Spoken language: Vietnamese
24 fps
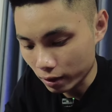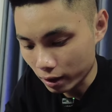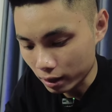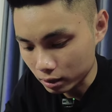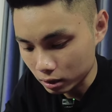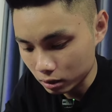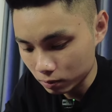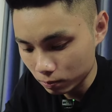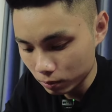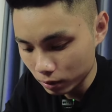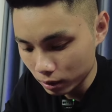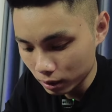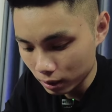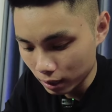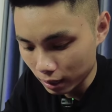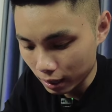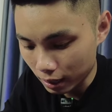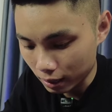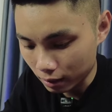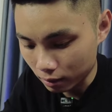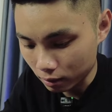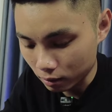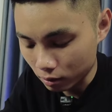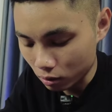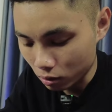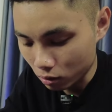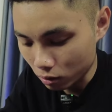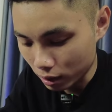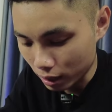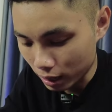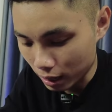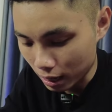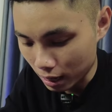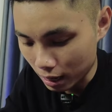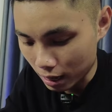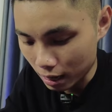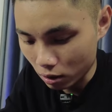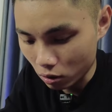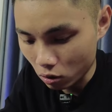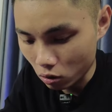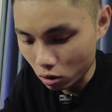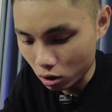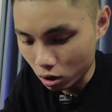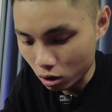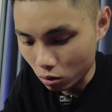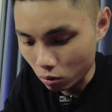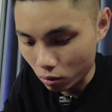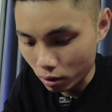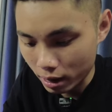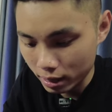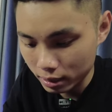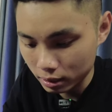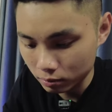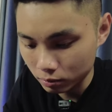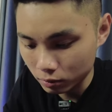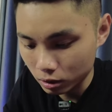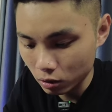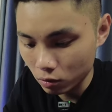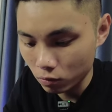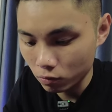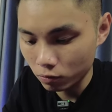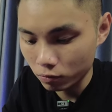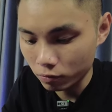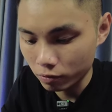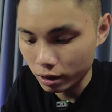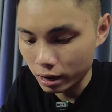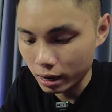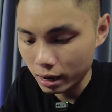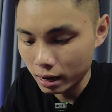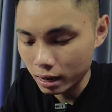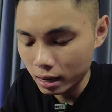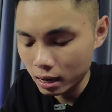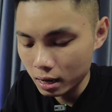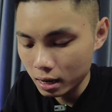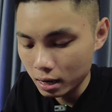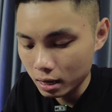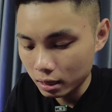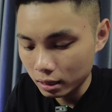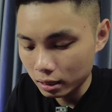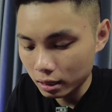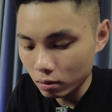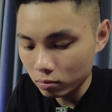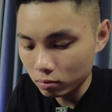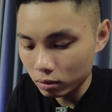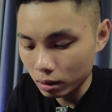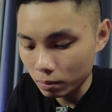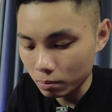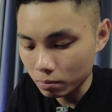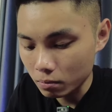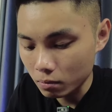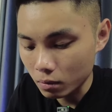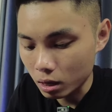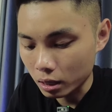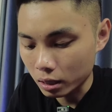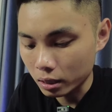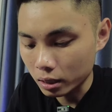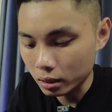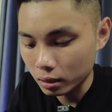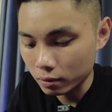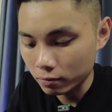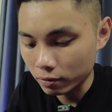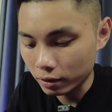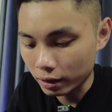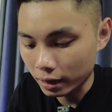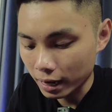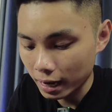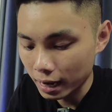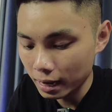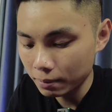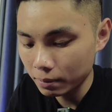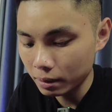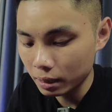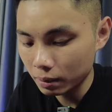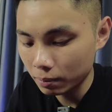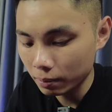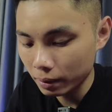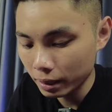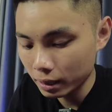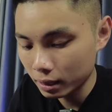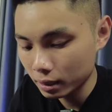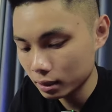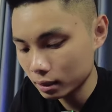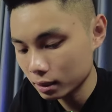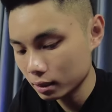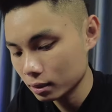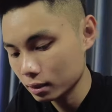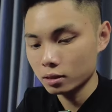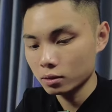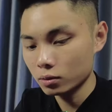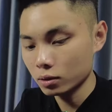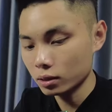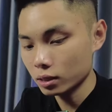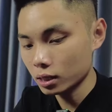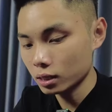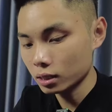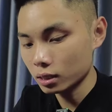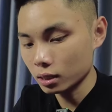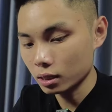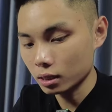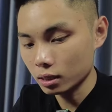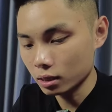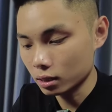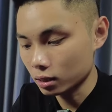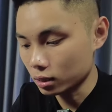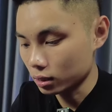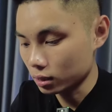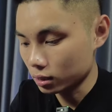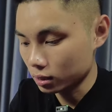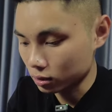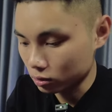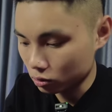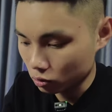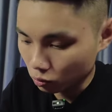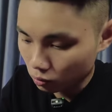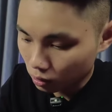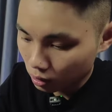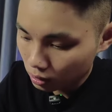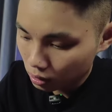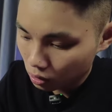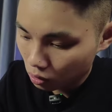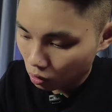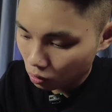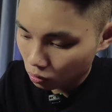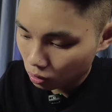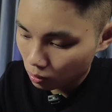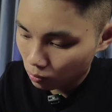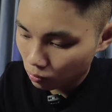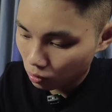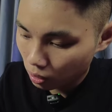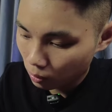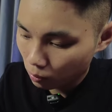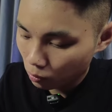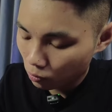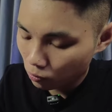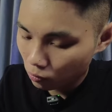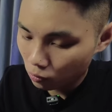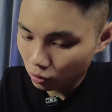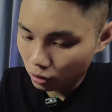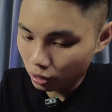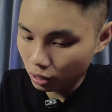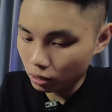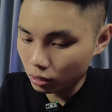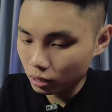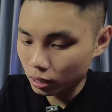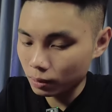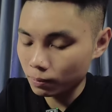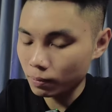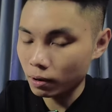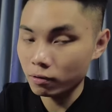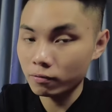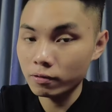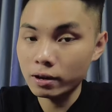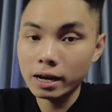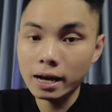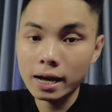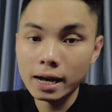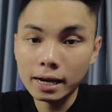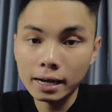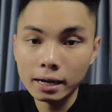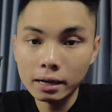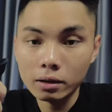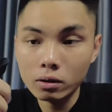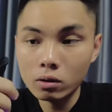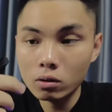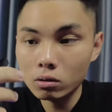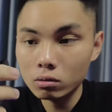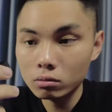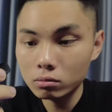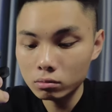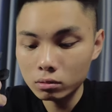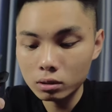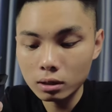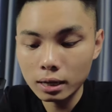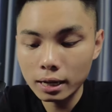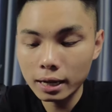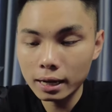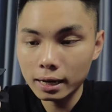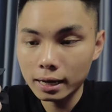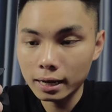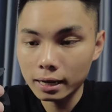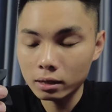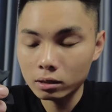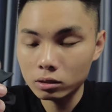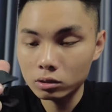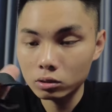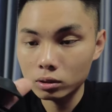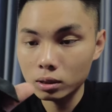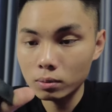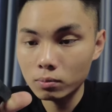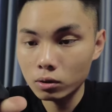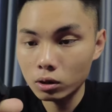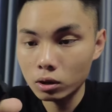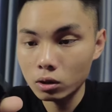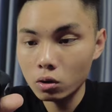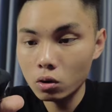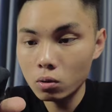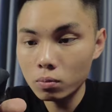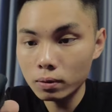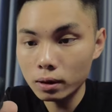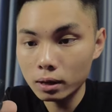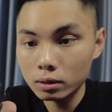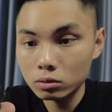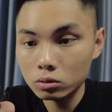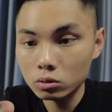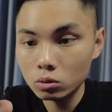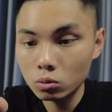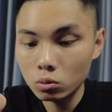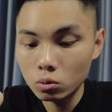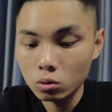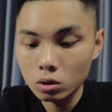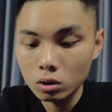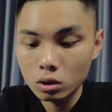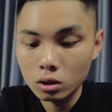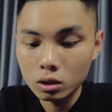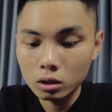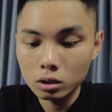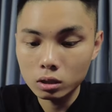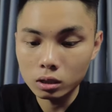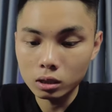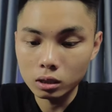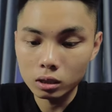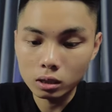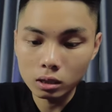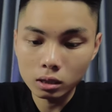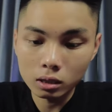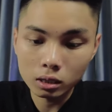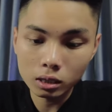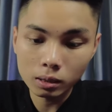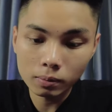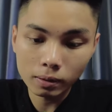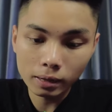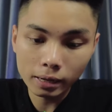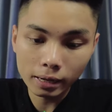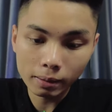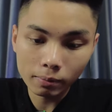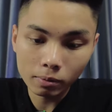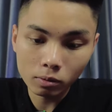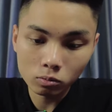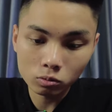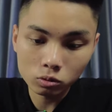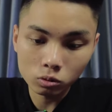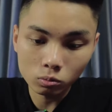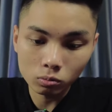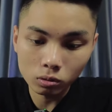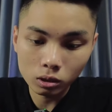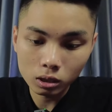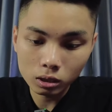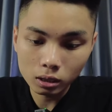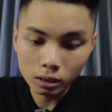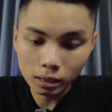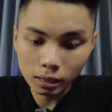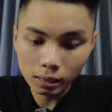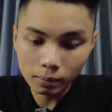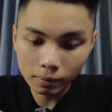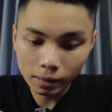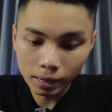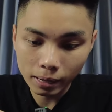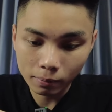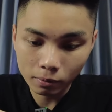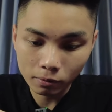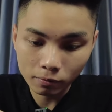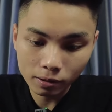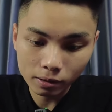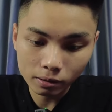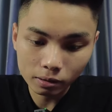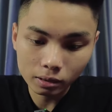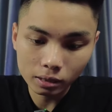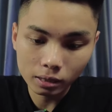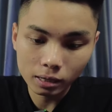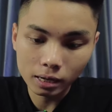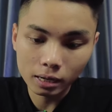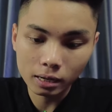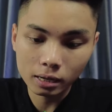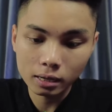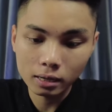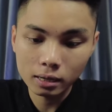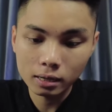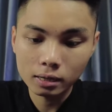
và split lens con này là có khẩu 2.0 và góc là 7,2 mm Tuy nhiên thì uh, chúng ta sẽ có thêm một cái bộ phụ kiện nữa để bảo vệ hai cái ờ, lens này chính là một cái ốp cao su thì uh, khi mà anh em không dùng nữa thì anh em kẹp nó vào như thế này